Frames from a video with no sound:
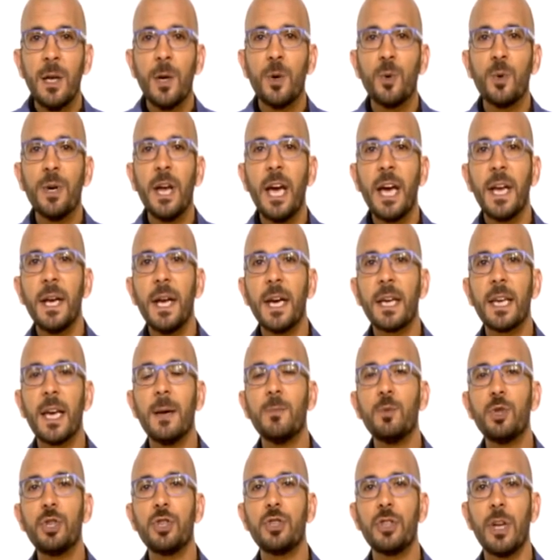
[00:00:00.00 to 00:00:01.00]
ونحن
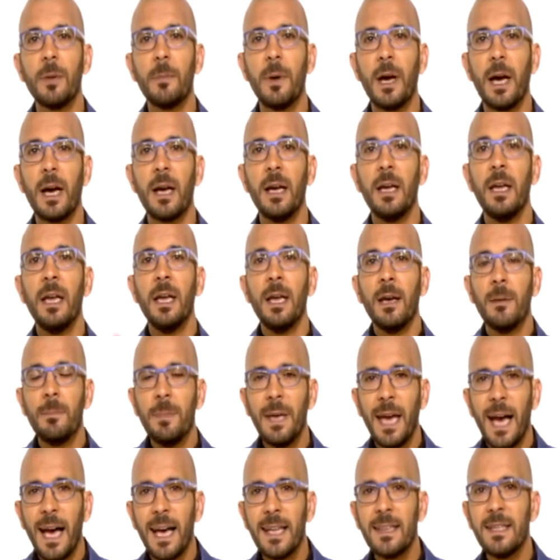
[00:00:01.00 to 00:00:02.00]
كمجتمع
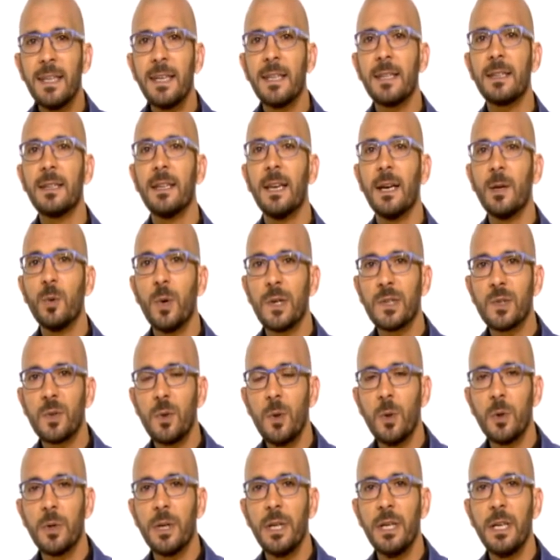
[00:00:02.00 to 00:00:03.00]
بعاداتنا
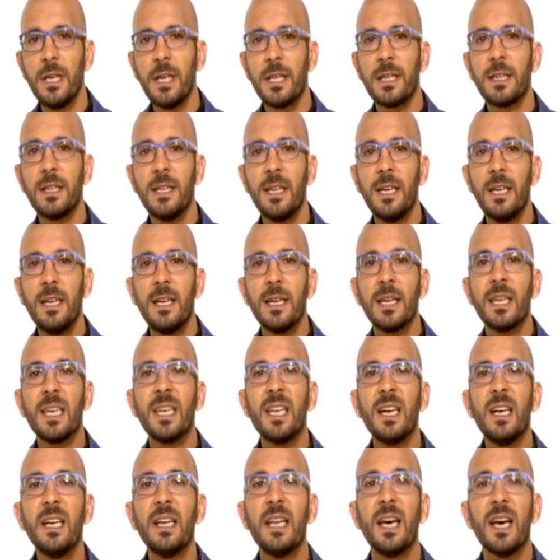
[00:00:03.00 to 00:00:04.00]
وسلوكياتنا
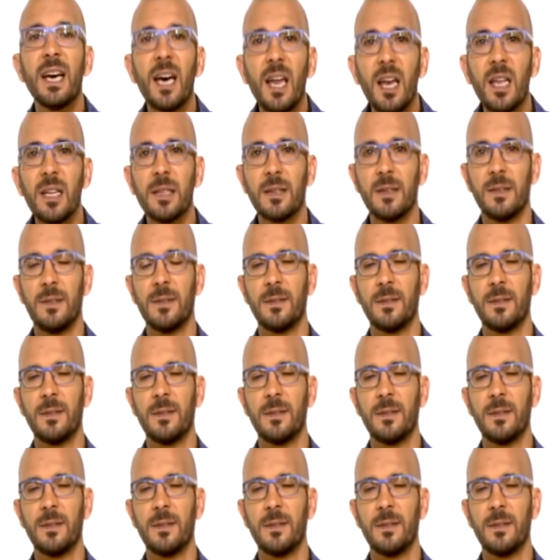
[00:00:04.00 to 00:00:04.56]
كلنا غلط